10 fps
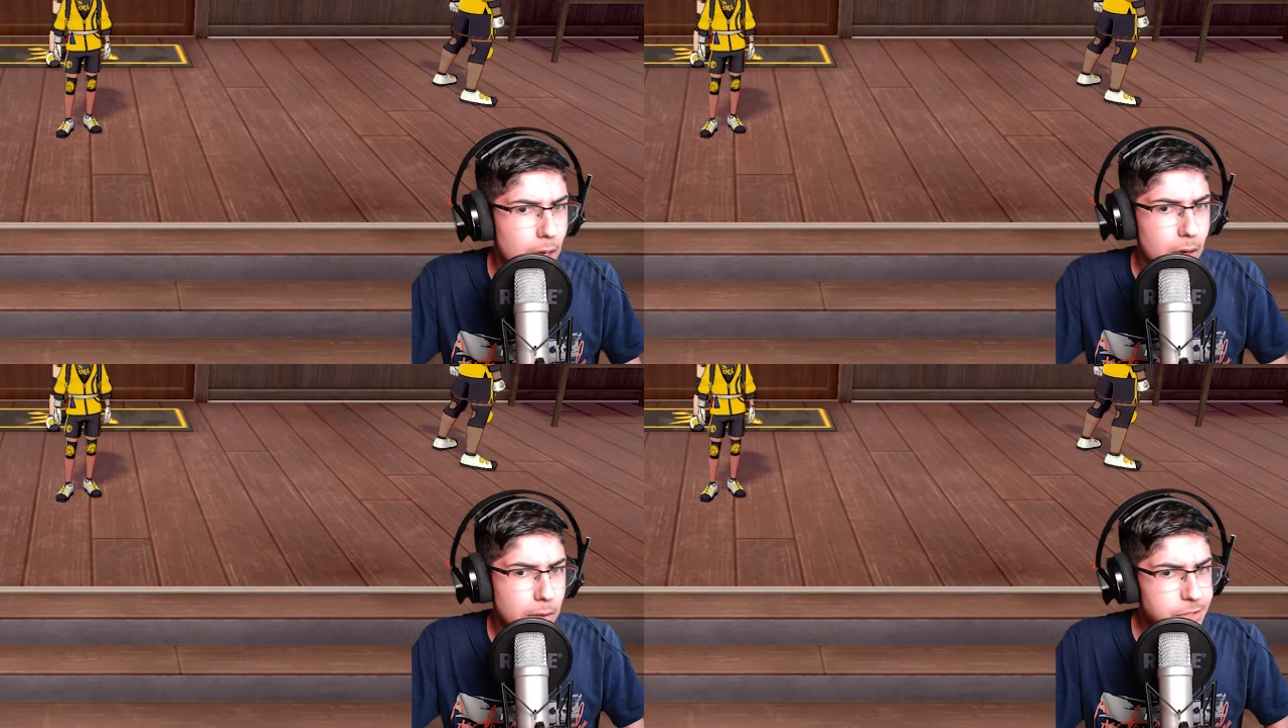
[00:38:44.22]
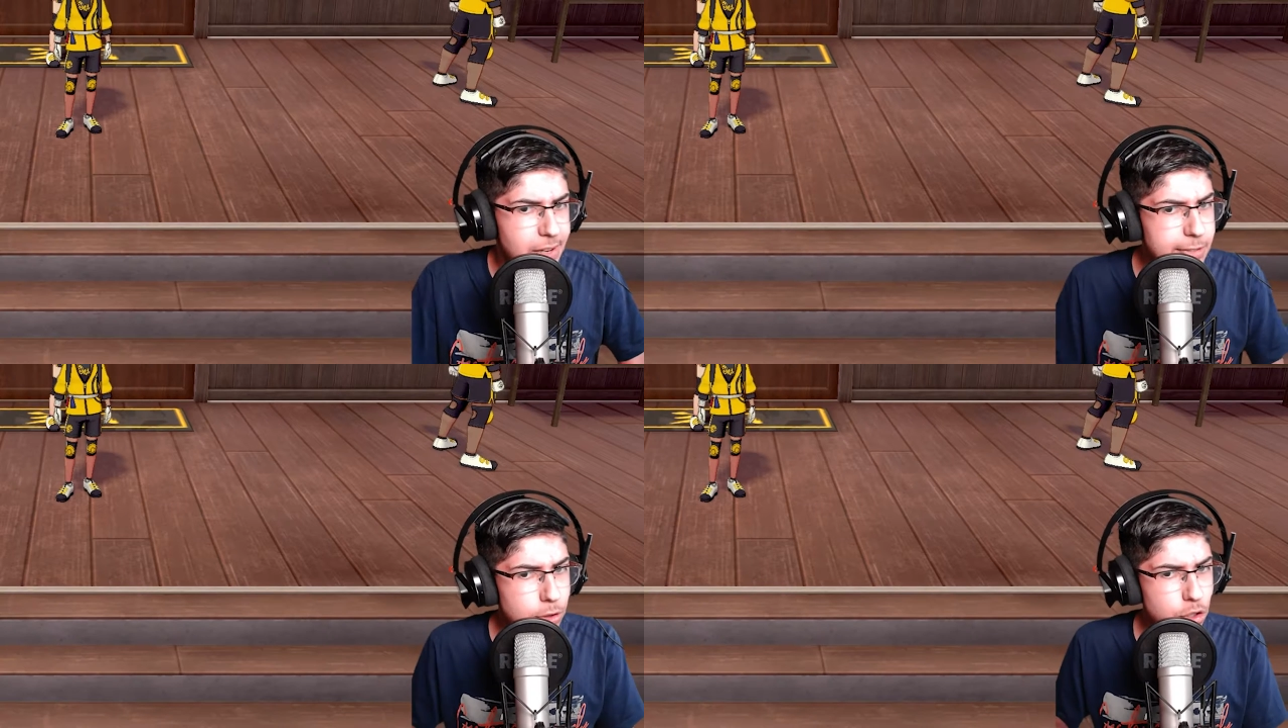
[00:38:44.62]
Das
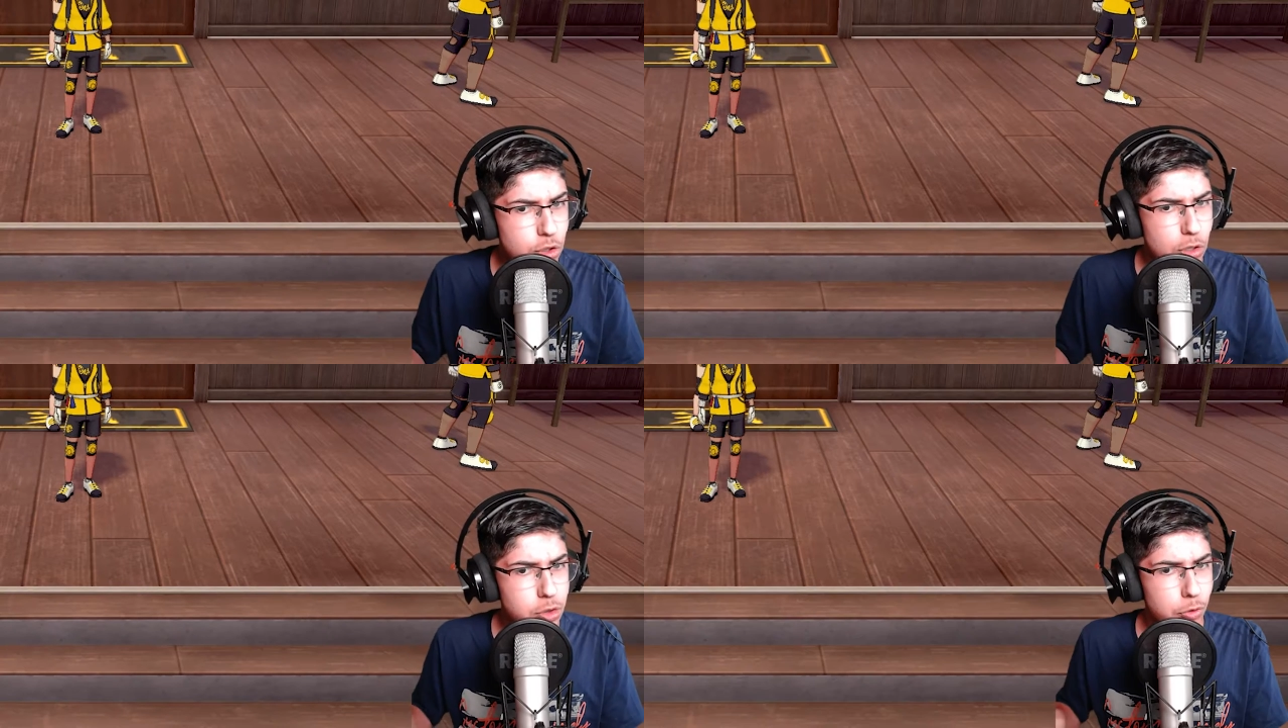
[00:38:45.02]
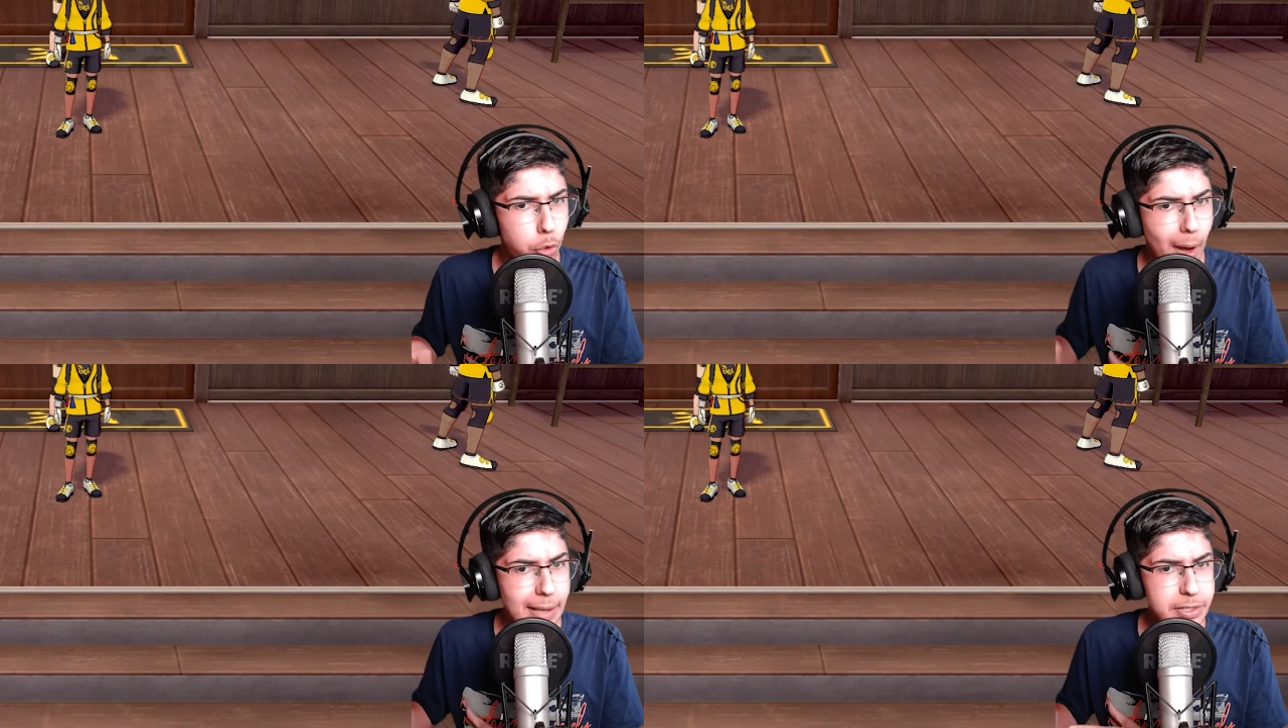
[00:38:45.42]
Verhältnis zwischen
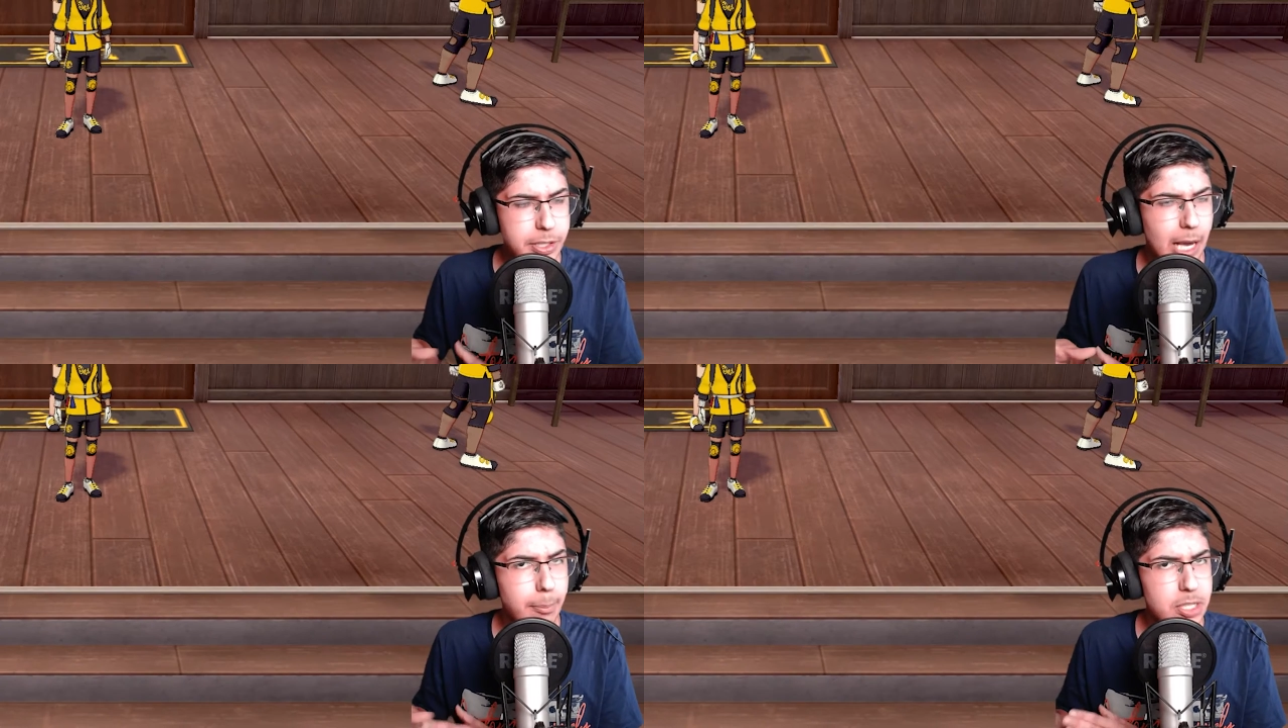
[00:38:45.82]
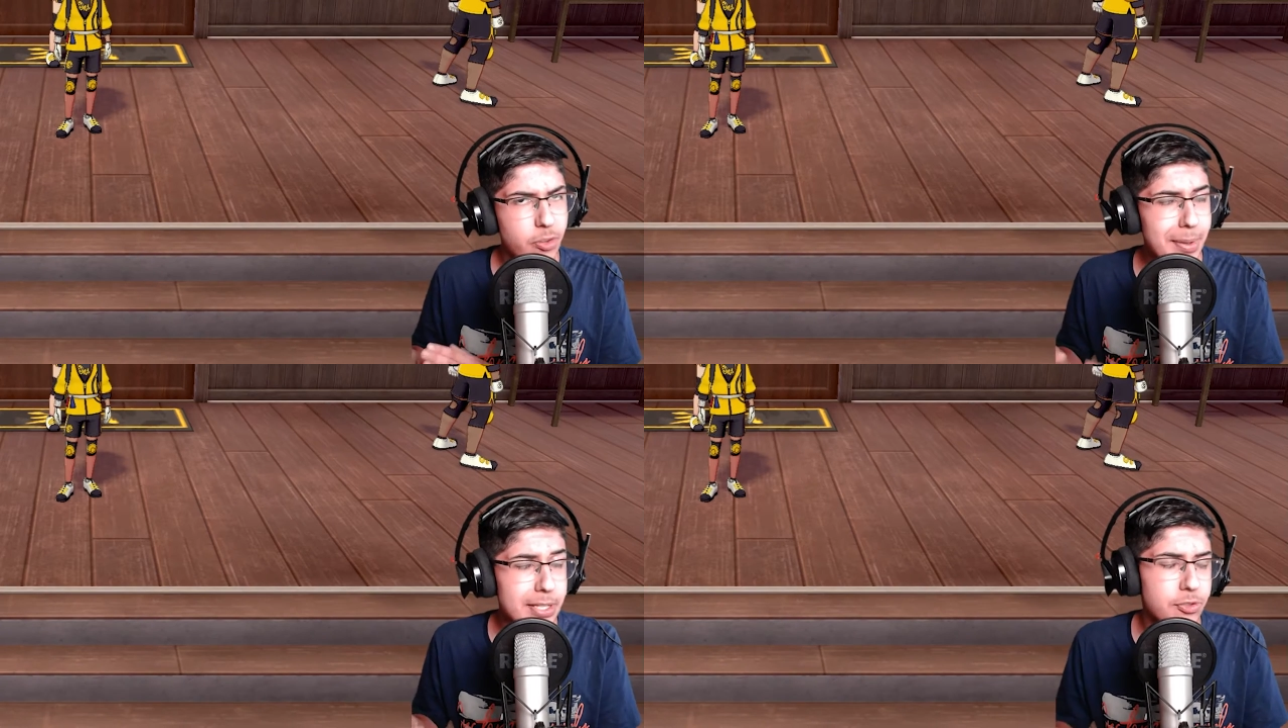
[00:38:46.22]
Sephora hat sich gerade ein bisschen
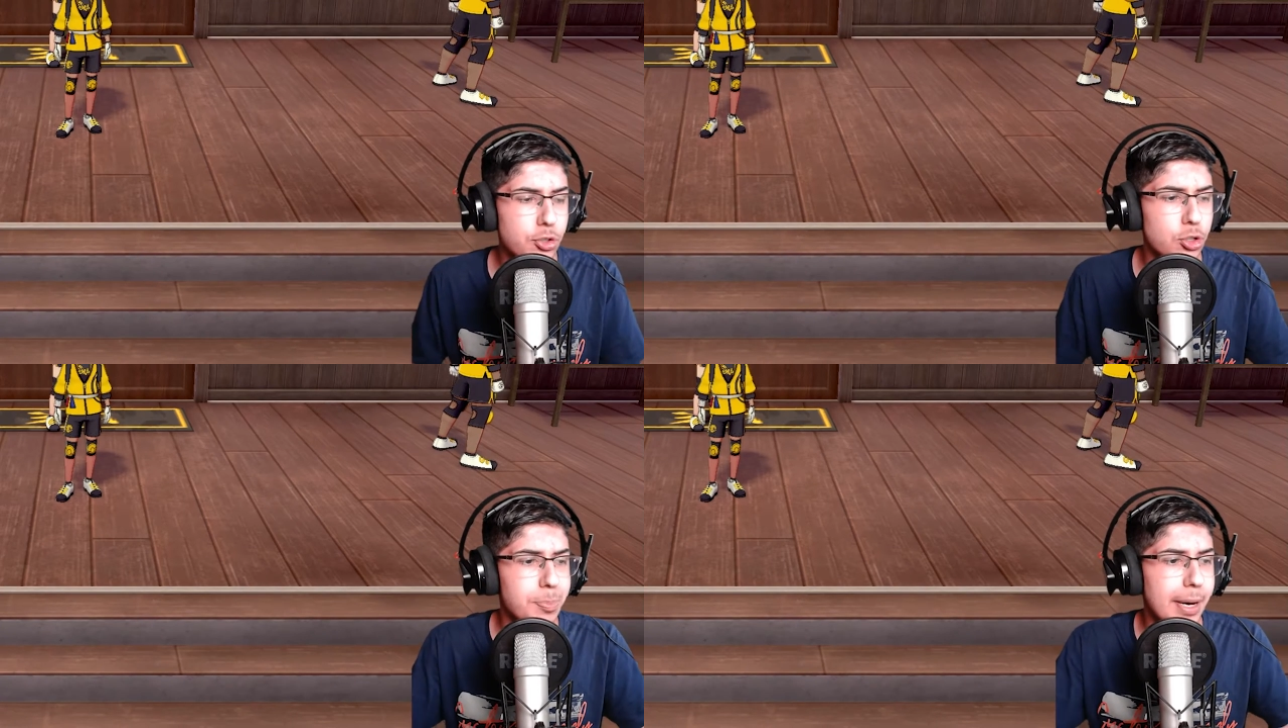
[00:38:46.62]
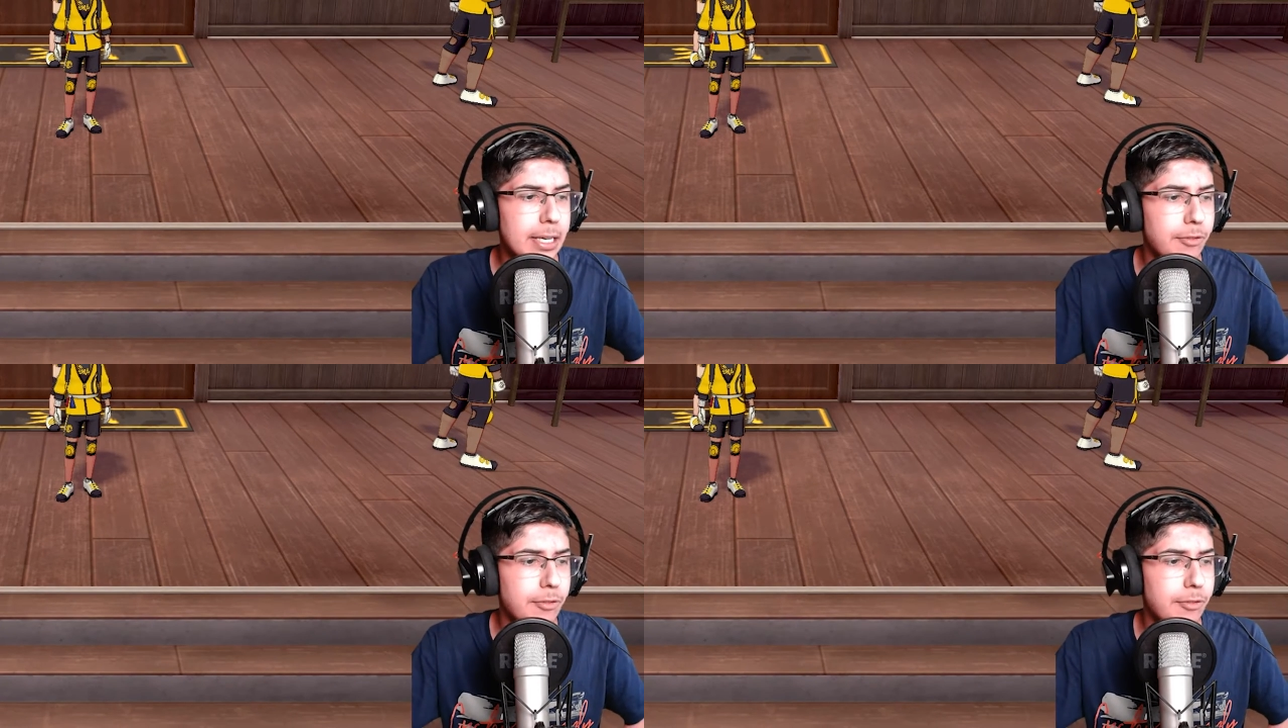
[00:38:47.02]
verbessert zwischen uns beiden.